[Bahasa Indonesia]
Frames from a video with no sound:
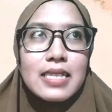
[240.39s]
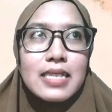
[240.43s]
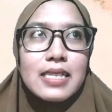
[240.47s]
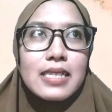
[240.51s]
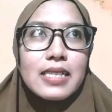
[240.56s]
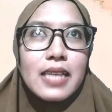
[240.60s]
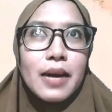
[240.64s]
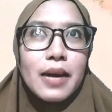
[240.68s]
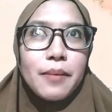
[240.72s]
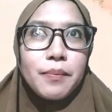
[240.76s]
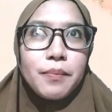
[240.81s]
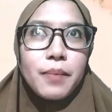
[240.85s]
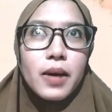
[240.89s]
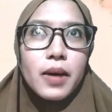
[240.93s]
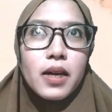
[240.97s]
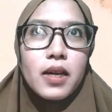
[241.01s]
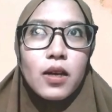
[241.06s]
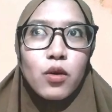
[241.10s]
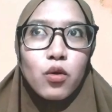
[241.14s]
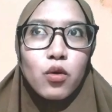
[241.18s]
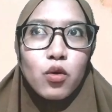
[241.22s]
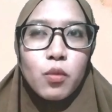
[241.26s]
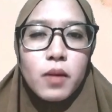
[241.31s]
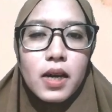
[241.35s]
Sesampai
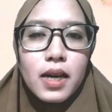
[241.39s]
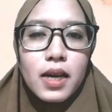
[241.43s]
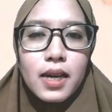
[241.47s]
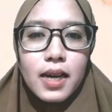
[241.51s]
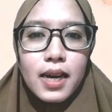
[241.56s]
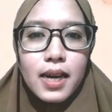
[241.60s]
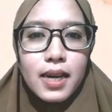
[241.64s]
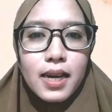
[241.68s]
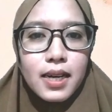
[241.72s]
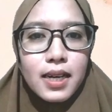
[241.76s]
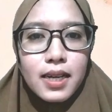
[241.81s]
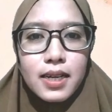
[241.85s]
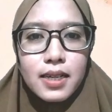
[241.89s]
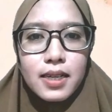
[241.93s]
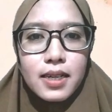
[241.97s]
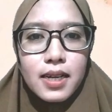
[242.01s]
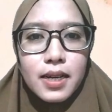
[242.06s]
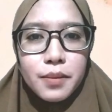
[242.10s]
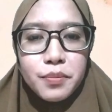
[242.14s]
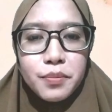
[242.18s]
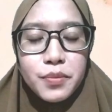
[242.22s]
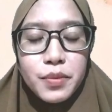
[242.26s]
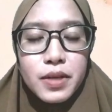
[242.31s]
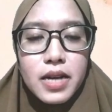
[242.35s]
di rumah
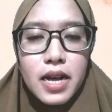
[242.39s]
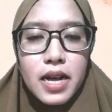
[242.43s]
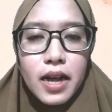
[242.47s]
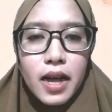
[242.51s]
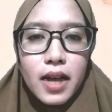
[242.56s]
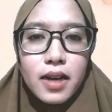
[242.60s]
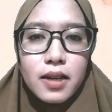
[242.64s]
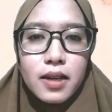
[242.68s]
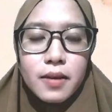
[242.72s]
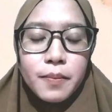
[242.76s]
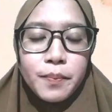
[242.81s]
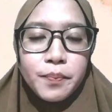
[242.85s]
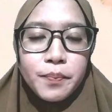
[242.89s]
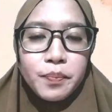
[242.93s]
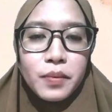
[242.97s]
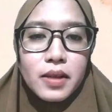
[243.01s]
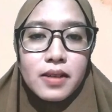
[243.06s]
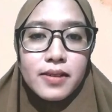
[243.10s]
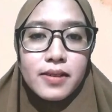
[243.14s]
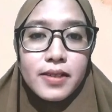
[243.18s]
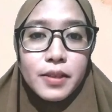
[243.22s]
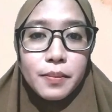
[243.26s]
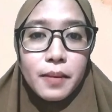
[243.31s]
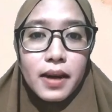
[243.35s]
Ananda dengan
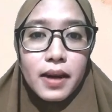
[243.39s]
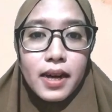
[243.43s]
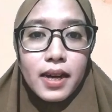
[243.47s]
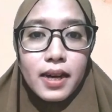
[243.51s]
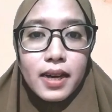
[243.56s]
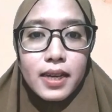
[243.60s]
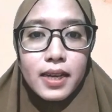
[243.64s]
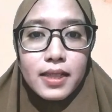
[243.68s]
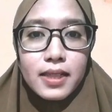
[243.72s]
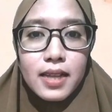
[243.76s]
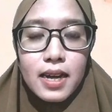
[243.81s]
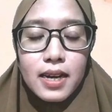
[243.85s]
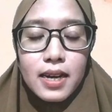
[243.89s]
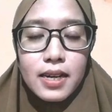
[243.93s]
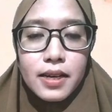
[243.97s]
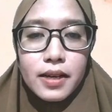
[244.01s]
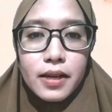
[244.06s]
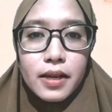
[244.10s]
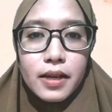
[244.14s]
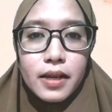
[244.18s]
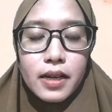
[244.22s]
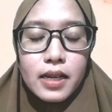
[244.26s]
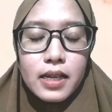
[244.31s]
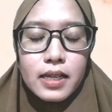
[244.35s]
semangat
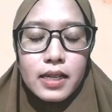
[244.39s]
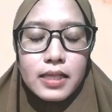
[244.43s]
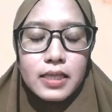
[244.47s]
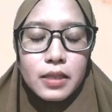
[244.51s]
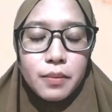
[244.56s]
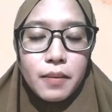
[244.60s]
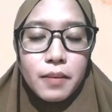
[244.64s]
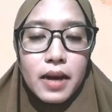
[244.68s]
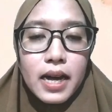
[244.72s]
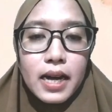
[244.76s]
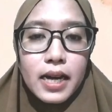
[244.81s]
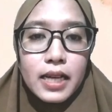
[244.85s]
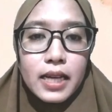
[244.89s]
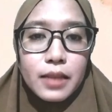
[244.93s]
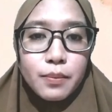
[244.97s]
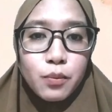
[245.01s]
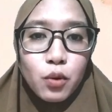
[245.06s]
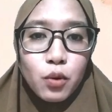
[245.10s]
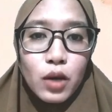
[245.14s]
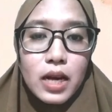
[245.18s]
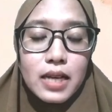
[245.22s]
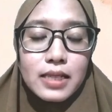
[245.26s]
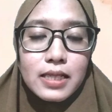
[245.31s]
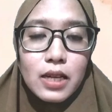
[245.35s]
dari uh, semangat
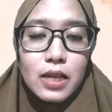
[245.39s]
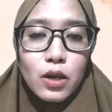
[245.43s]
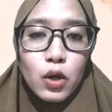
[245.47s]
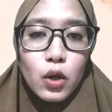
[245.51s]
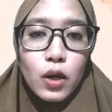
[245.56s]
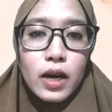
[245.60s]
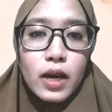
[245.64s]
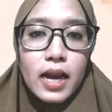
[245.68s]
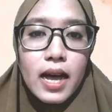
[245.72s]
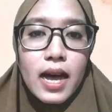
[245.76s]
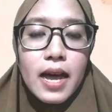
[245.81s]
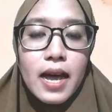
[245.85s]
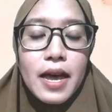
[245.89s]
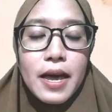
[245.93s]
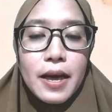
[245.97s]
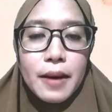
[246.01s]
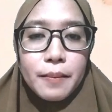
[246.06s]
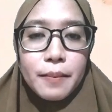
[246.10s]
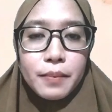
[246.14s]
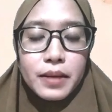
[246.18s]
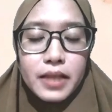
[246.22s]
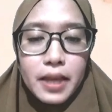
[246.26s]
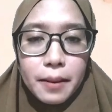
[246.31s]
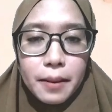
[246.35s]
pulang sekolah
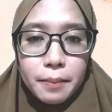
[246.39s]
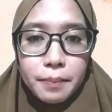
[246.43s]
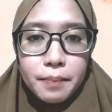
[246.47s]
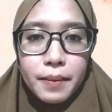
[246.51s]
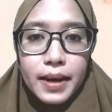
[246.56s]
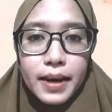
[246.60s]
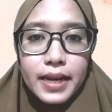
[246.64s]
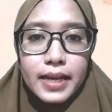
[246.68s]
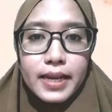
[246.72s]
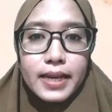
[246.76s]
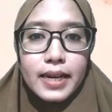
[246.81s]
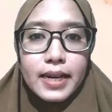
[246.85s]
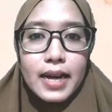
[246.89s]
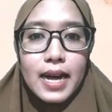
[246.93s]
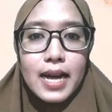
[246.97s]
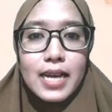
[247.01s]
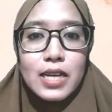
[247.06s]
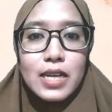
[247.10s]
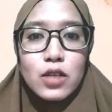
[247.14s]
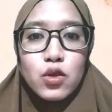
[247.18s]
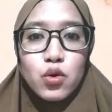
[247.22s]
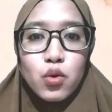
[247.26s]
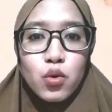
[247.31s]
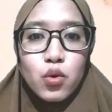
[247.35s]

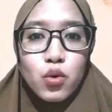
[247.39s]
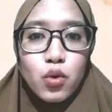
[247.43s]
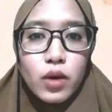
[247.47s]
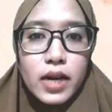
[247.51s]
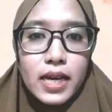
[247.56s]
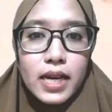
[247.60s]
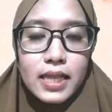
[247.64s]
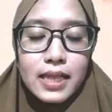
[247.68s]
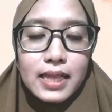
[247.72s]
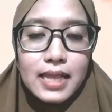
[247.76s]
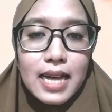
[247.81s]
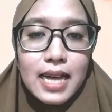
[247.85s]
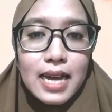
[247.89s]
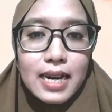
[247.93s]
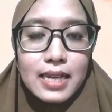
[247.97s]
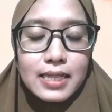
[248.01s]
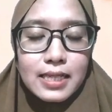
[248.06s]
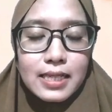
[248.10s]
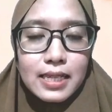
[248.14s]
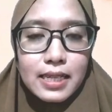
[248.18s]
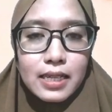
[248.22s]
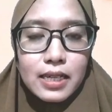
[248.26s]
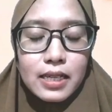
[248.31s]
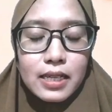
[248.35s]
menyampaikan surat dari
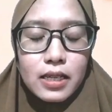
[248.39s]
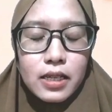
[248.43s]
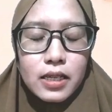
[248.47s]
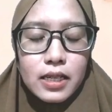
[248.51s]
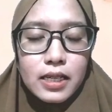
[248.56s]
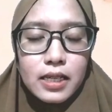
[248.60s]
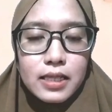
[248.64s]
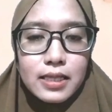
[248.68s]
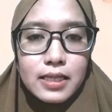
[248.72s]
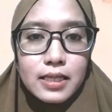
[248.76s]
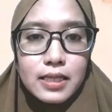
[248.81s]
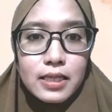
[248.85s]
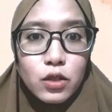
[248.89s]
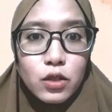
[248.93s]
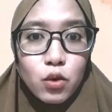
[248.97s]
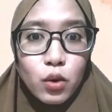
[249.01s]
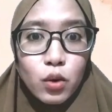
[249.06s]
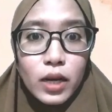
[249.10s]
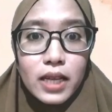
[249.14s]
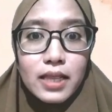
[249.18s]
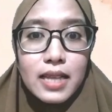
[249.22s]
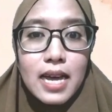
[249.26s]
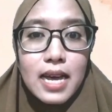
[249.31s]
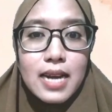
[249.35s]
seko, eh,
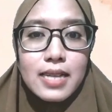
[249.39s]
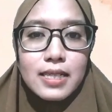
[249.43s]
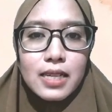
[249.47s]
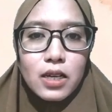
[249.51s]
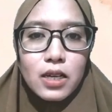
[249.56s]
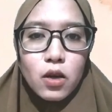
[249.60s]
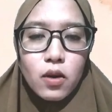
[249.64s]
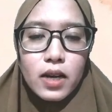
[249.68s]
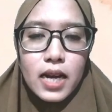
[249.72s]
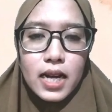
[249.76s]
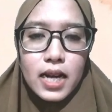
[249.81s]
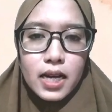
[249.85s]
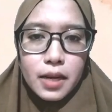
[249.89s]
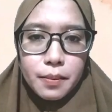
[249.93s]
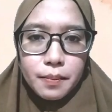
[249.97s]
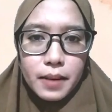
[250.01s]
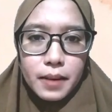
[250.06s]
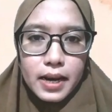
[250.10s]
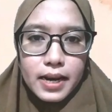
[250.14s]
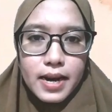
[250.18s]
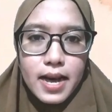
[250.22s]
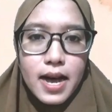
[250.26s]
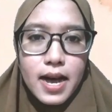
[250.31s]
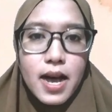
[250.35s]
surat dari sekolah
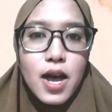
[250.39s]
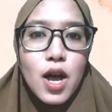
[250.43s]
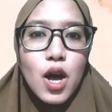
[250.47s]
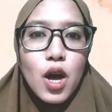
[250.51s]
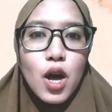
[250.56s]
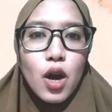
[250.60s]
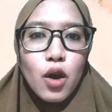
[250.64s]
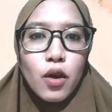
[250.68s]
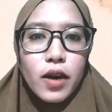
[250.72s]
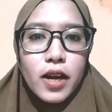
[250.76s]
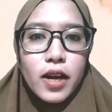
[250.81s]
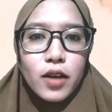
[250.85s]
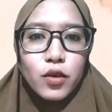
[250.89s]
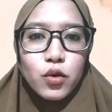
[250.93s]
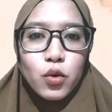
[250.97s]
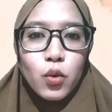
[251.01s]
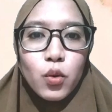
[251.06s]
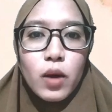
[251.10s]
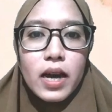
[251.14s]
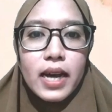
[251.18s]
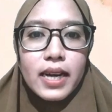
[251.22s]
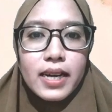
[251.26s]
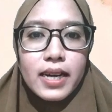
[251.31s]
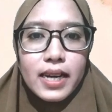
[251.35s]
kepada orang
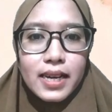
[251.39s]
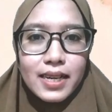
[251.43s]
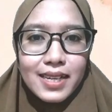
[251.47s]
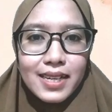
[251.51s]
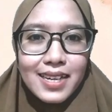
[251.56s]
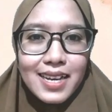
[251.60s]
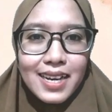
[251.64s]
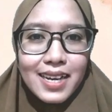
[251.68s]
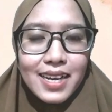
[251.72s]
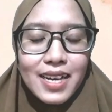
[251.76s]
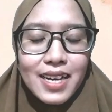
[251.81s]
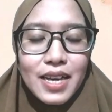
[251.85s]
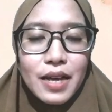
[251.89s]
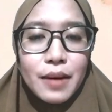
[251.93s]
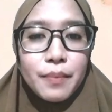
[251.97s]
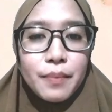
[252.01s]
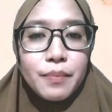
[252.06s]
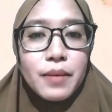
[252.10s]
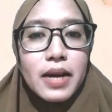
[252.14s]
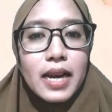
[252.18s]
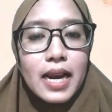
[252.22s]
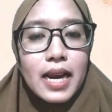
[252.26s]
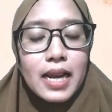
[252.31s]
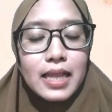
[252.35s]
tua Ananda.
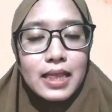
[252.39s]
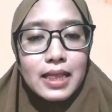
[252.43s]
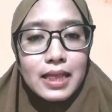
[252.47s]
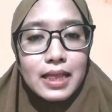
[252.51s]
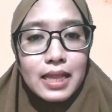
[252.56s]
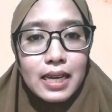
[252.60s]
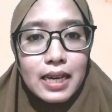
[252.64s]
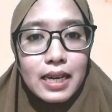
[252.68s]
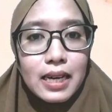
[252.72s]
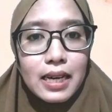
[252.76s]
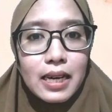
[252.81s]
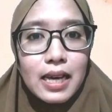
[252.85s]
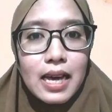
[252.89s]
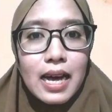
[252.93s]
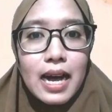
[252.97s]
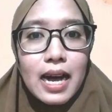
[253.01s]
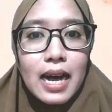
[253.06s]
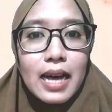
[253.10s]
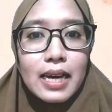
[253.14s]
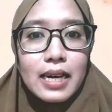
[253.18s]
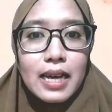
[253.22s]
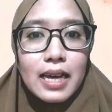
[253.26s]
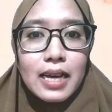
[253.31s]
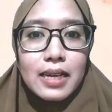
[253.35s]
Berarti
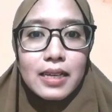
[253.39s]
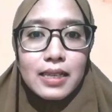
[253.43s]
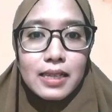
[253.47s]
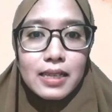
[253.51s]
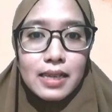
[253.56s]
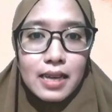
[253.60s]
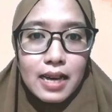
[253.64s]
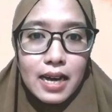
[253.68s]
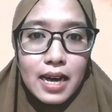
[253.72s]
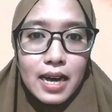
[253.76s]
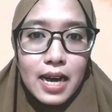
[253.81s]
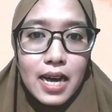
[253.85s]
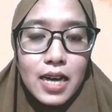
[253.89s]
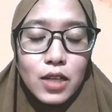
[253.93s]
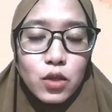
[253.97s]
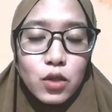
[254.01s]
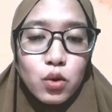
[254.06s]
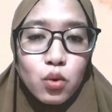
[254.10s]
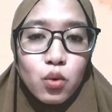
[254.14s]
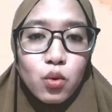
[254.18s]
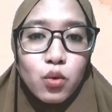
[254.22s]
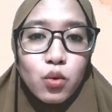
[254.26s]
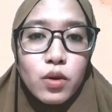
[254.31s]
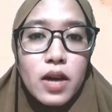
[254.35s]
Ananda
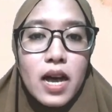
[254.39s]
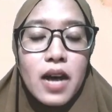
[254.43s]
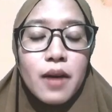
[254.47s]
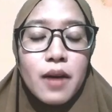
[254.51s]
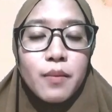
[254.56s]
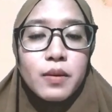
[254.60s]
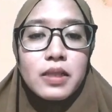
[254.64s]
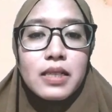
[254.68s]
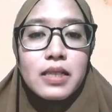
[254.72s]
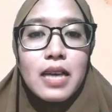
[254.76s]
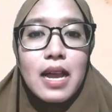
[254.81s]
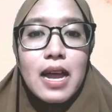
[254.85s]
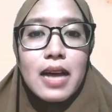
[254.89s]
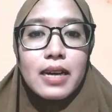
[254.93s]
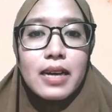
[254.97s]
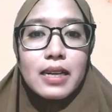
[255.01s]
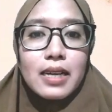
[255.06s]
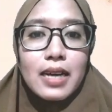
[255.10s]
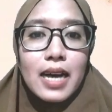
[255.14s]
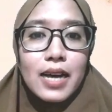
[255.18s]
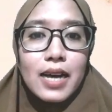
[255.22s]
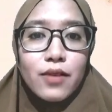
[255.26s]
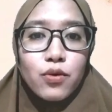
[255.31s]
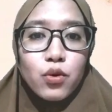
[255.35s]
sudah
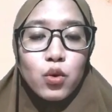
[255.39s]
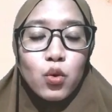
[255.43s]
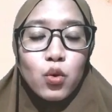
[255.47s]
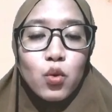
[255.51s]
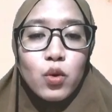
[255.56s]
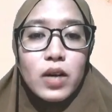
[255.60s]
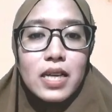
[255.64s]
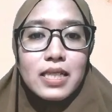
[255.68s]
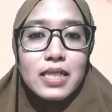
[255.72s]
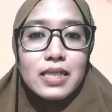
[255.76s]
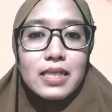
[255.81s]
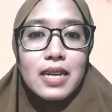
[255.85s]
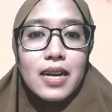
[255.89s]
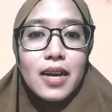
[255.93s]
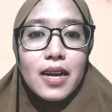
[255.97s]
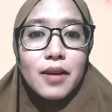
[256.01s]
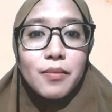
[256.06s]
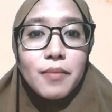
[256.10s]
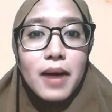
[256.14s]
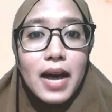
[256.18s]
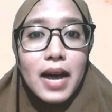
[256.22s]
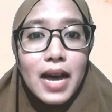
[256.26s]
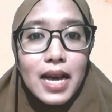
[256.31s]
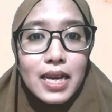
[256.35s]
menjalankan tugas
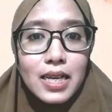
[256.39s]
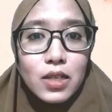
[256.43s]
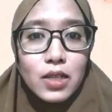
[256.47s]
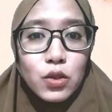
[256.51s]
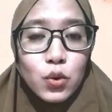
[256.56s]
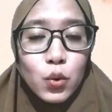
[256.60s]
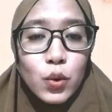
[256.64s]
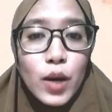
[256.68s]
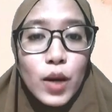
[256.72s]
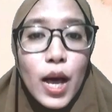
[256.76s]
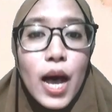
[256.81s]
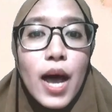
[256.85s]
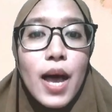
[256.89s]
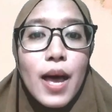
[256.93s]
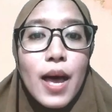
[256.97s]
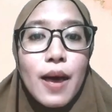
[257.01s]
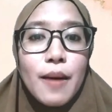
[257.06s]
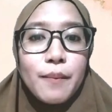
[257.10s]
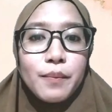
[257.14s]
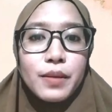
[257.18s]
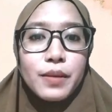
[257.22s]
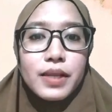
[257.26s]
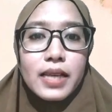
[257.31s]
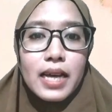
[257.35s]
dengan baik, sudah
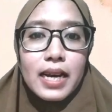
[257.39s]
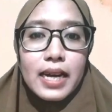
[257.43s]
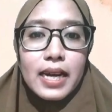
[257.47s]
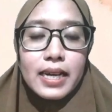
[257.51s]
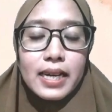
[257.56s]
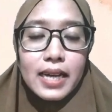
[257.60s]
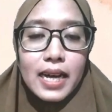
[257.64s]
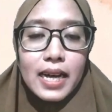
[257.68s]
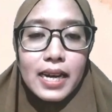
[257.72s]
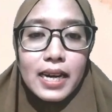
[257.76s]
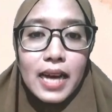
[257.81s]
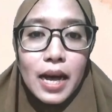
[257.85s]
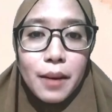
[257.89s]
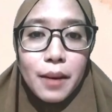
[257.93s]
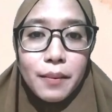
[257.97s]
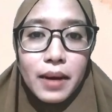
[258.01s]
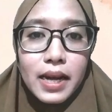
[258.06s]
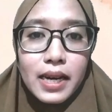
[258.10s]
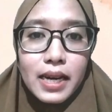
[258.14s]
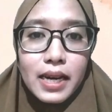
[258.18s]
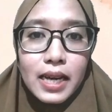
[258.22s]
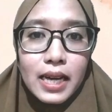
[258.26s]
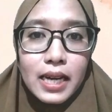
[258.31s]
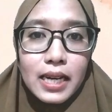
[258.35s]
menjalankan
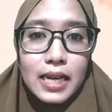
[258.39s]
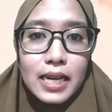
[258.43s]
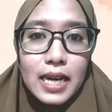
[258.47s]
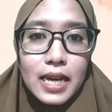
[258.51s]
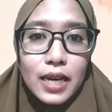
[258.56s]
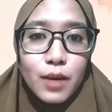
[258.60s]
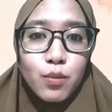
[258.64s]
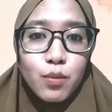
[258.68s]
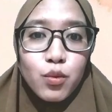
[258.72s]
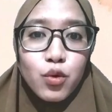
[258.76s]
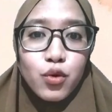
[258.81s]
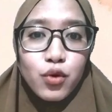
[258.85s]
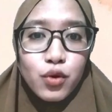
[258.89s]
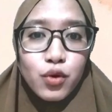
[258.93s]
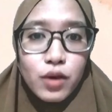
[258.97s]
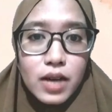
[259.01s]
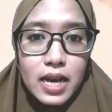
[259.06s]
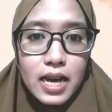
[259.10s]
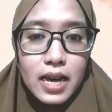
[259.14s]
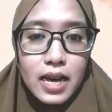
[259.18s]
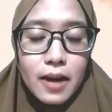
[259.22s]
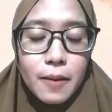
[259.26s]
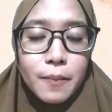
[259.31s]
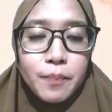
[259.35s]
amanah dari
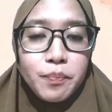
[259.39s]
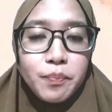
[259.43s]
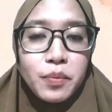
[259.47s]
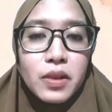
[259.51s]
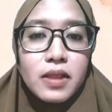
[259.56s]
Bunda